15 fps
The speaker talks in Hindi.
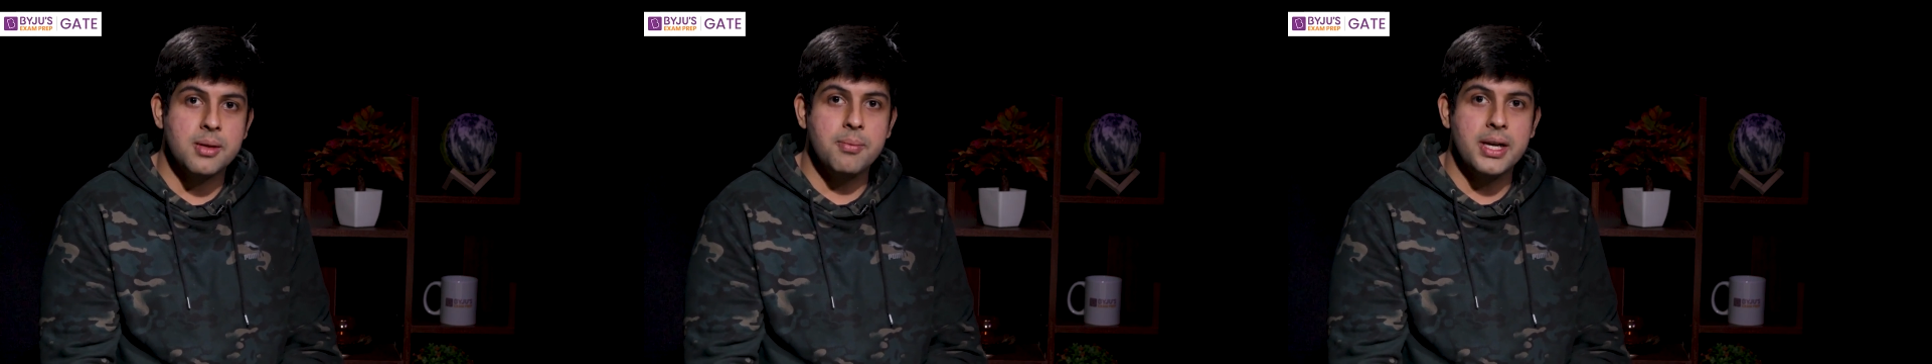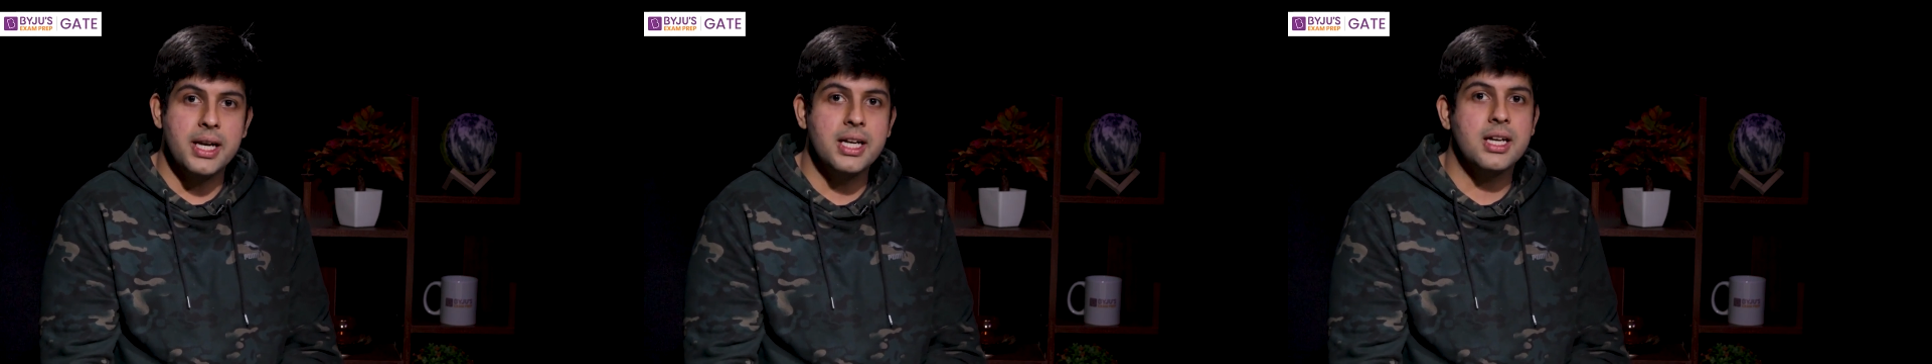
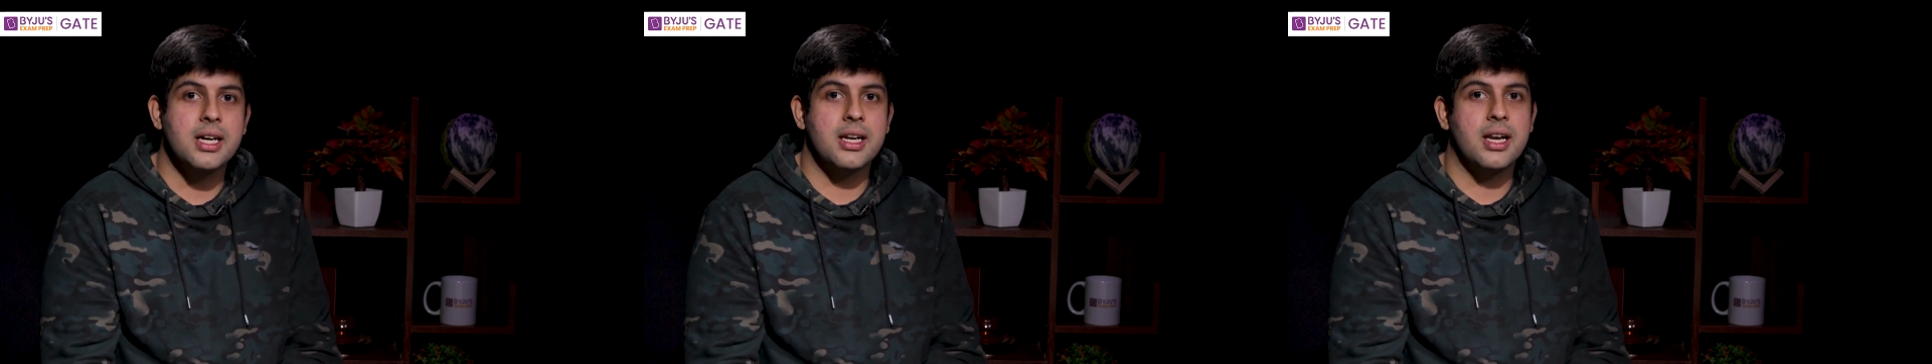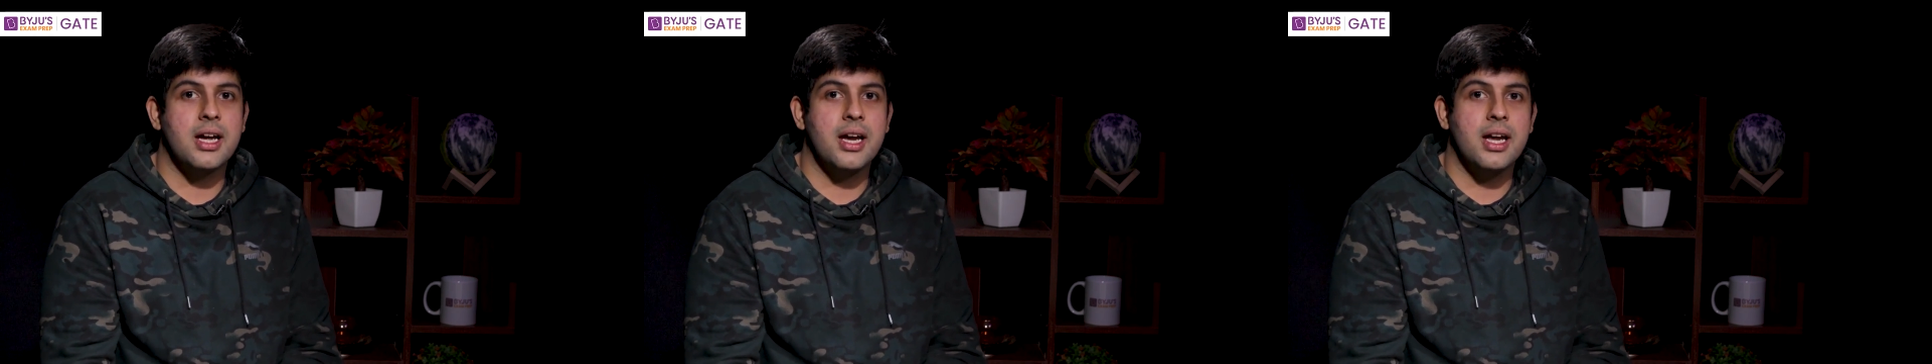कंप्लीट
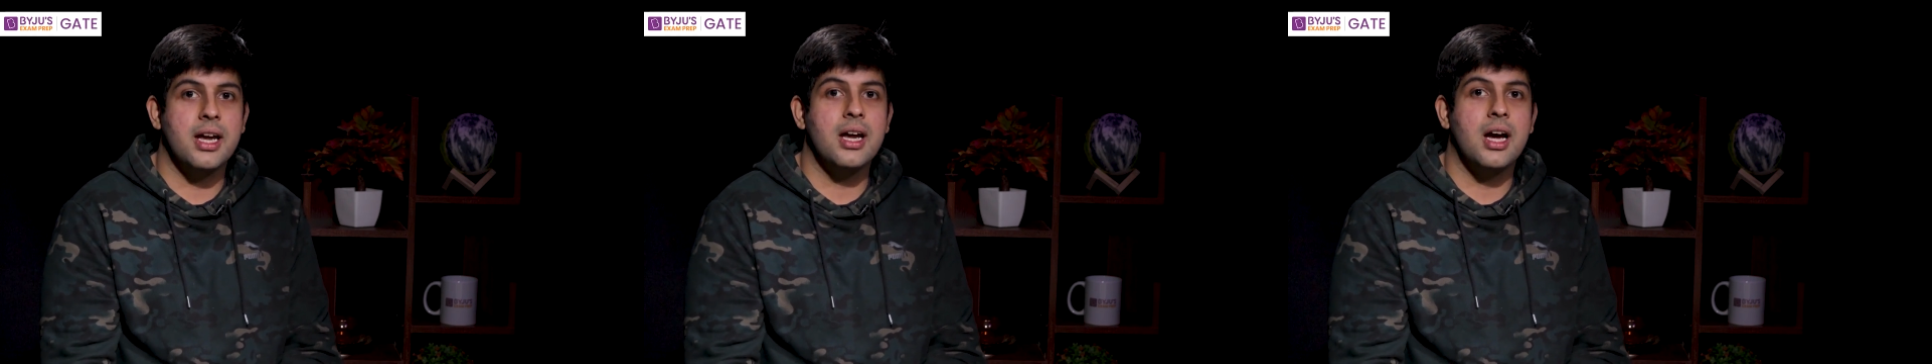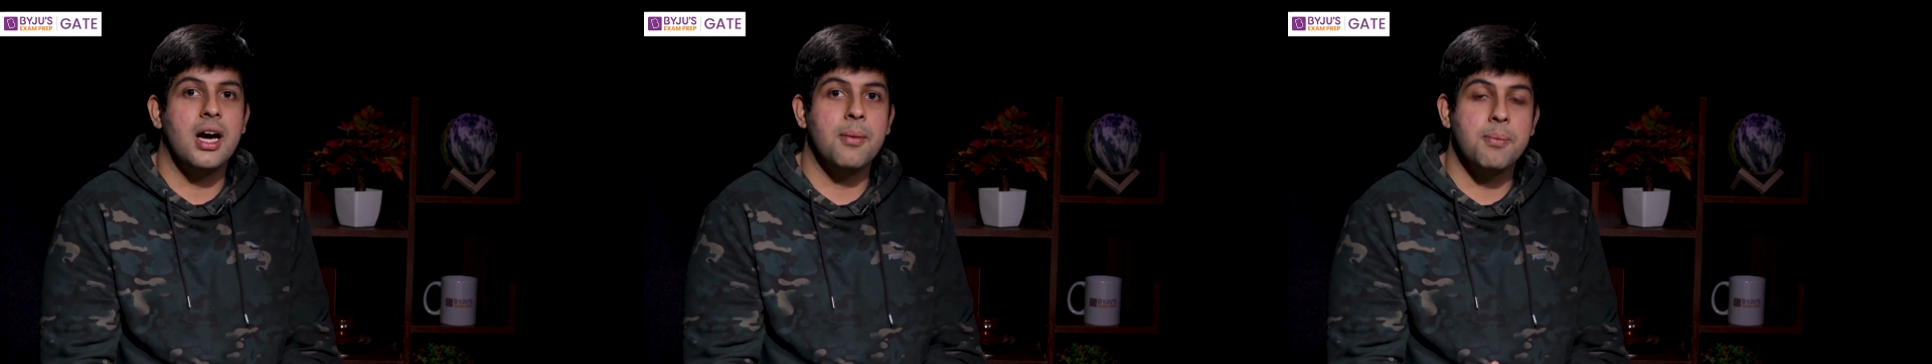करना
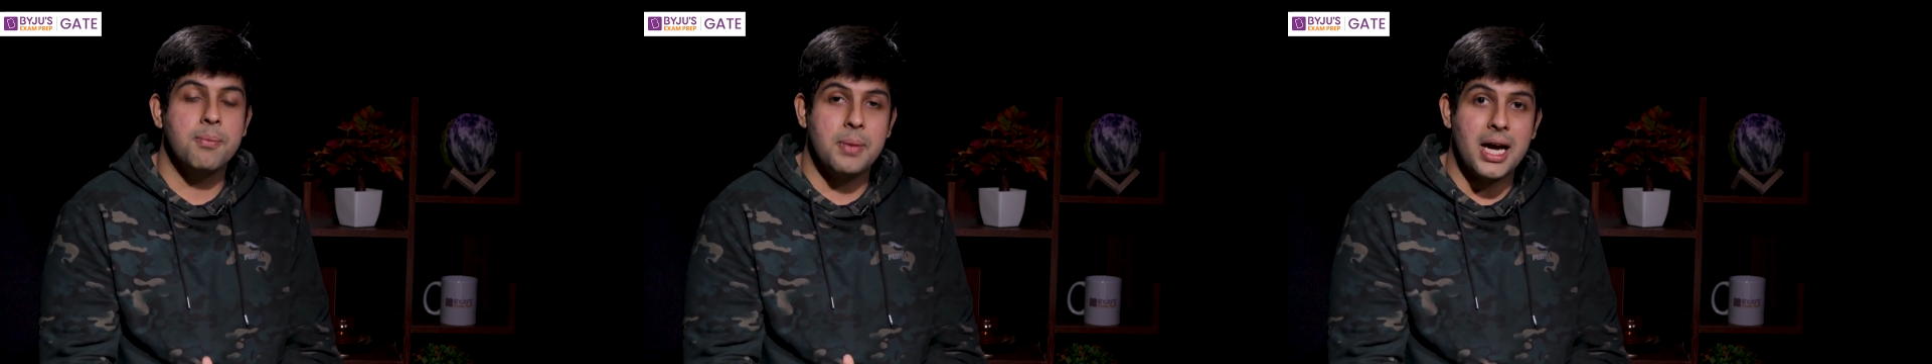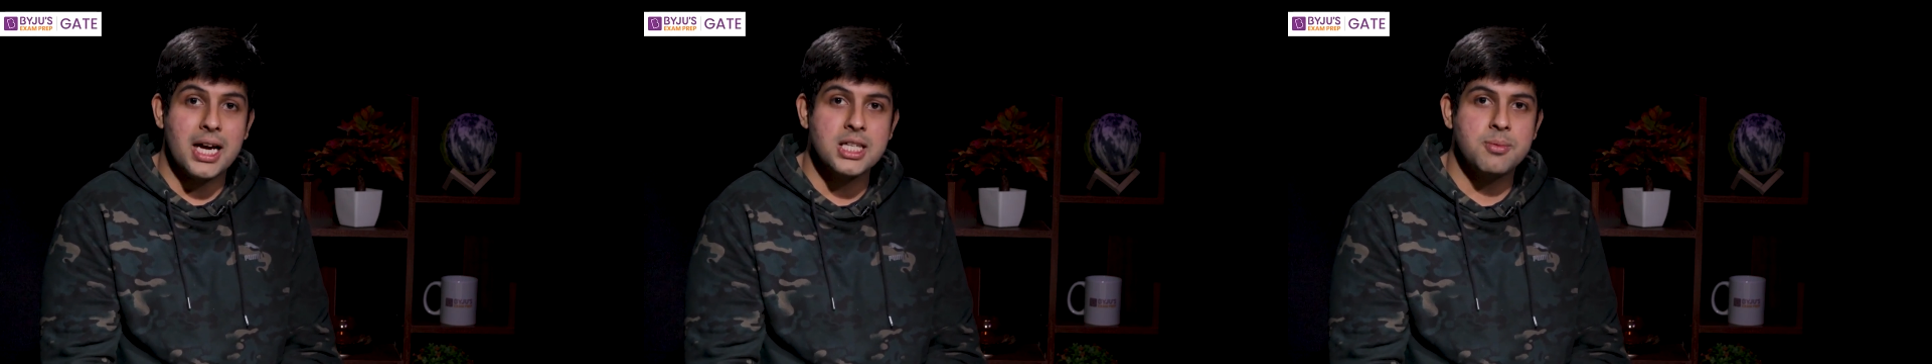है आप
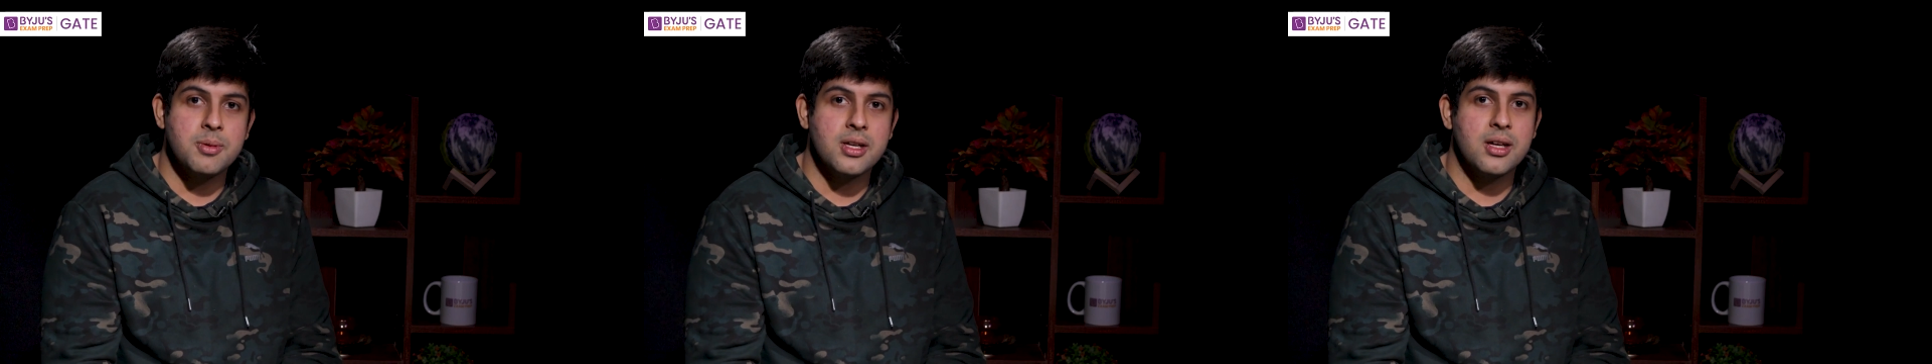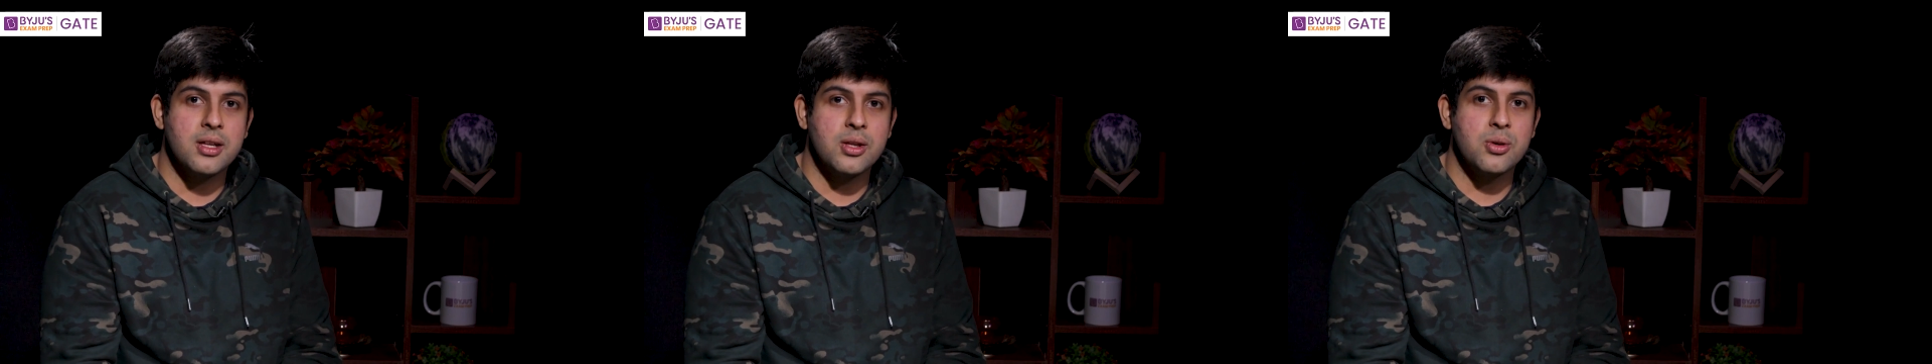प्लान्स
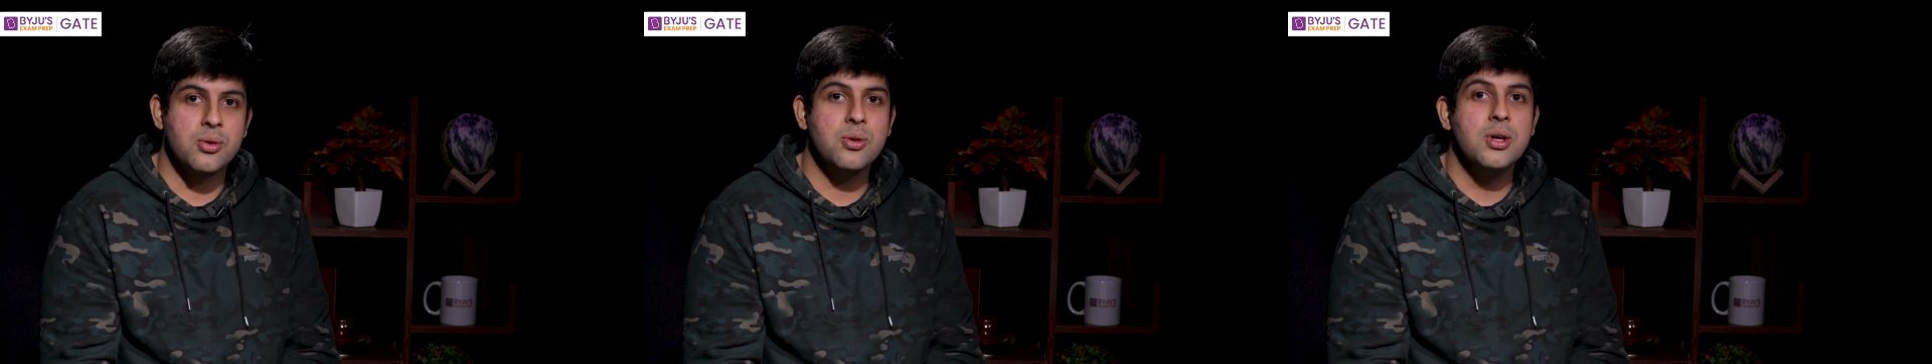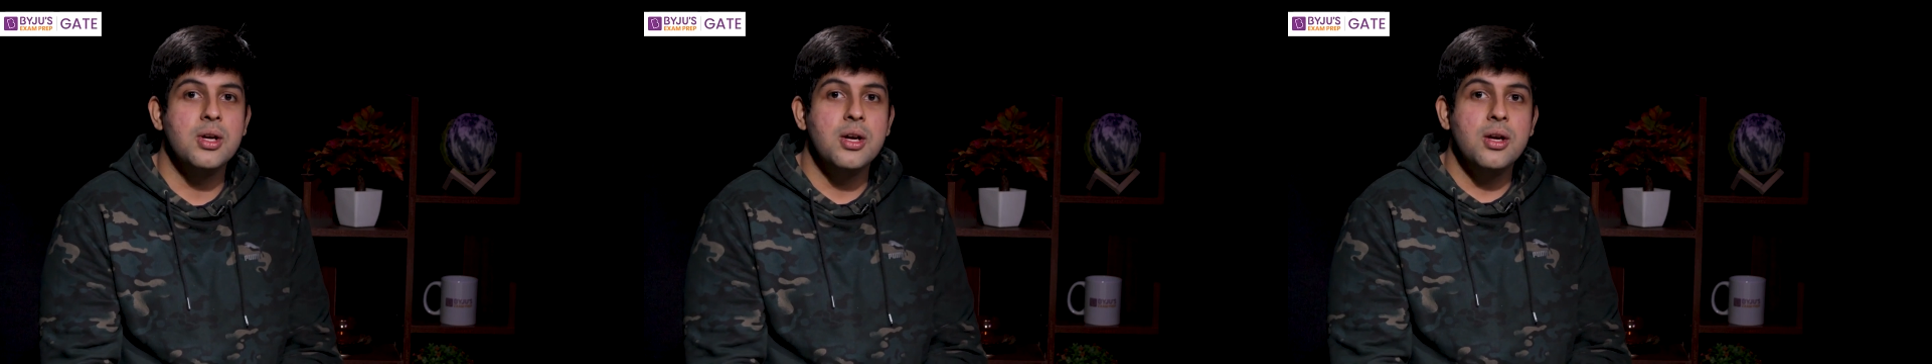बनाते
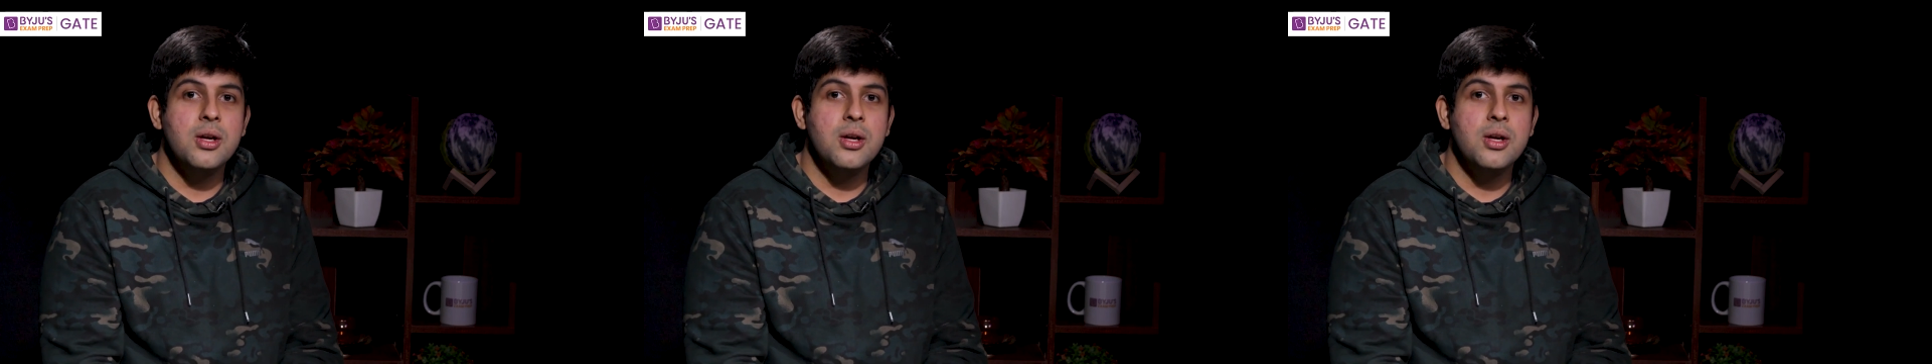हो